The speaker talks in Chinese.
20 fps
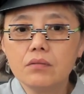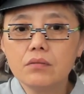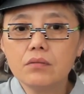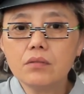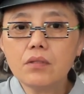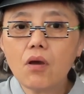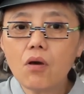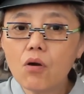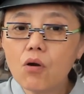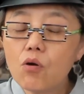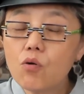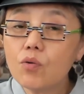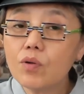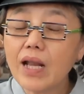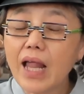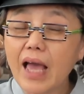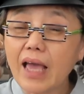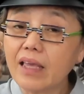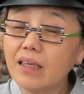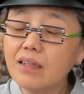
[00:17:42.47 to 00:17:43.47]
到后
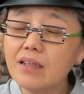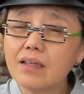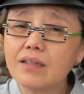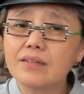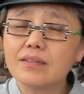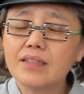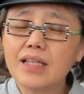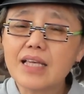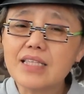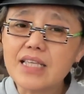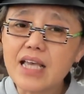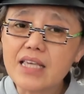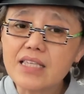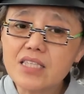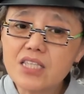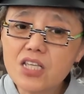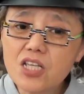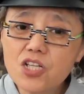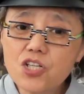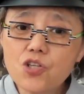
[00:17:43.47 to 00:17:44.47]
来呢，他才
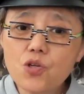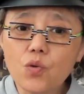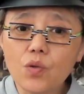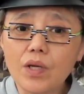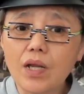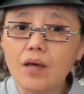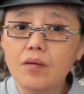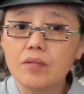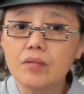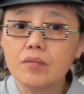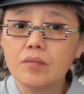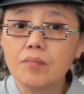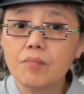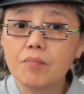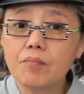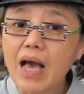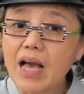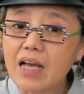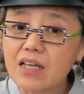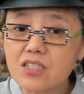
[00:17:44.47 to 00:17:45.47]
接受了
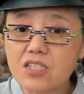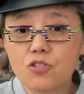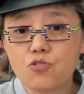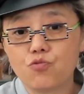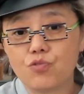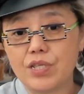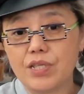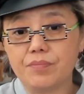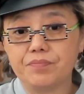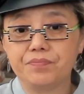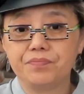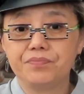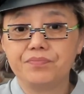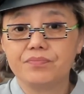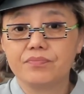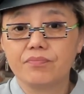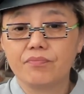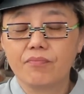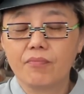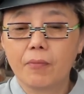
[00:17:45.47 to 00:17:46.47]
马克思主义。
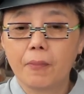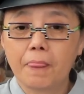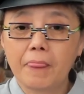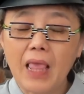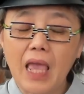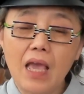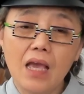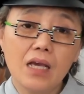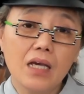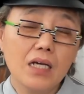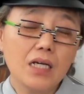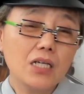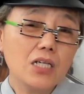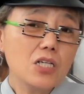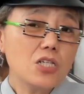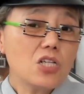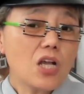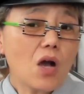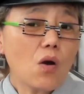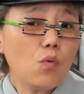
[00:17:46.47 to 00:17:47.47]

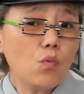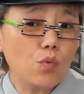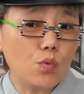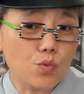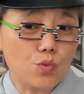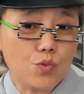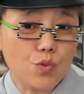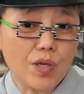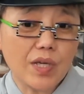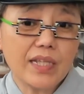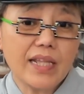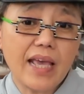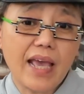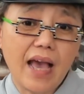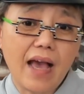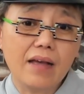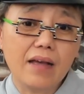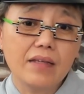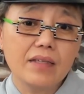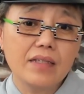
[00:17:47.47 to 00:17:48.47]
何兆武觉得呀，
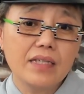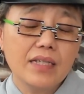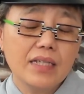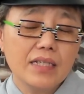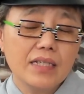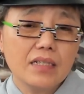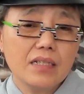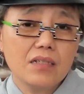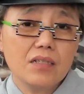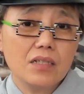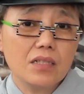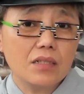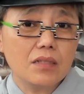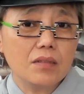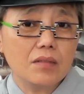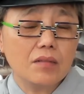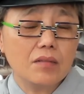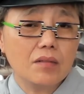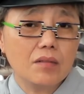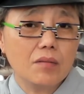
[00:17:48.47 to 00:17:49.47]

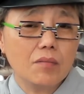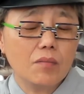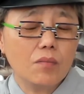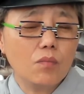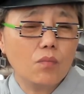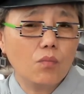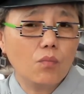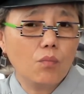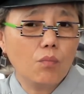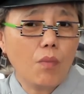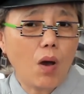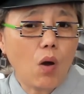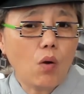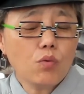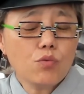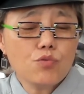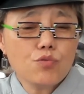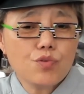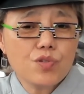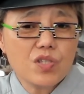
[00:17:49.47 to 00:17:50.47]
呃，
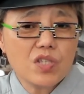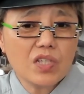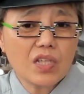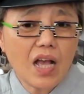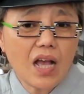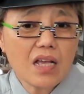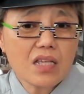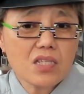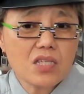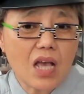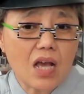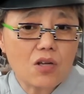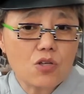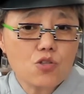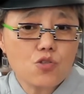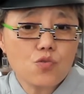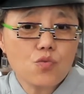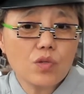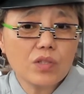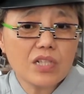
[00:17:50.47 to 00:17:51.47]
毛主席他想
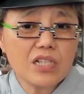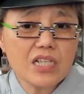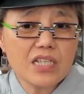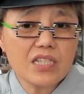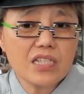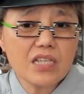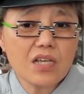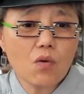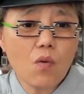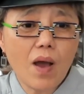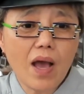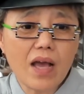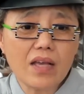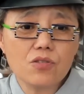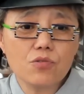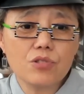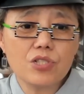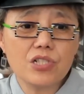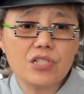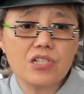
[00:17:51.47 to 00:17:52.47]
说的这些话
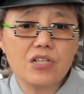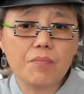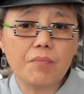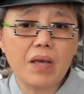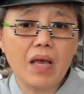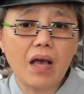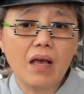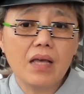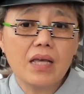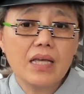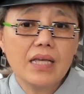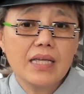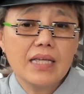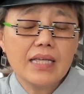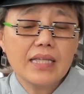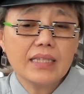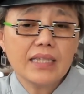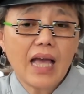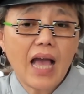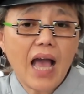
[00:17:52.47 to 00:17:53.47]
就是什么？
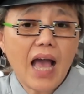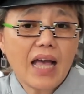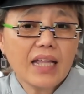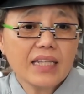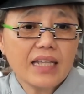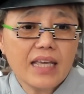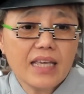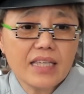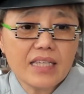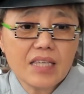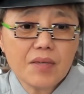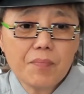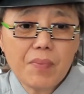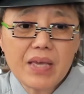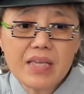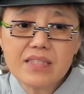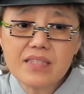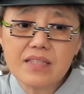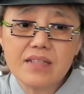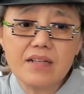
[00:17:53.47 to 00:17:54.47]
他那一
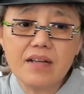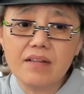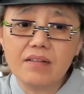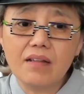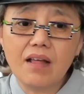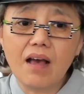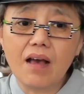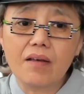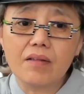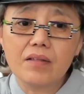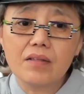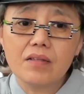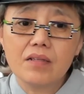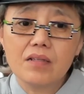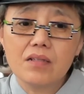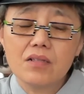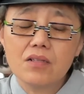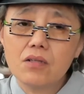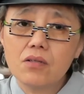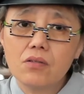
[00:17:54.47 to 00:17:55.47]
辈子人啊，
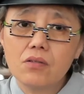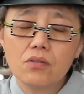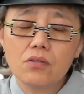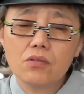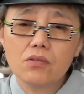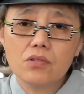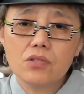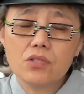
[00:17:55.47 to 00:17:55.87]
呃，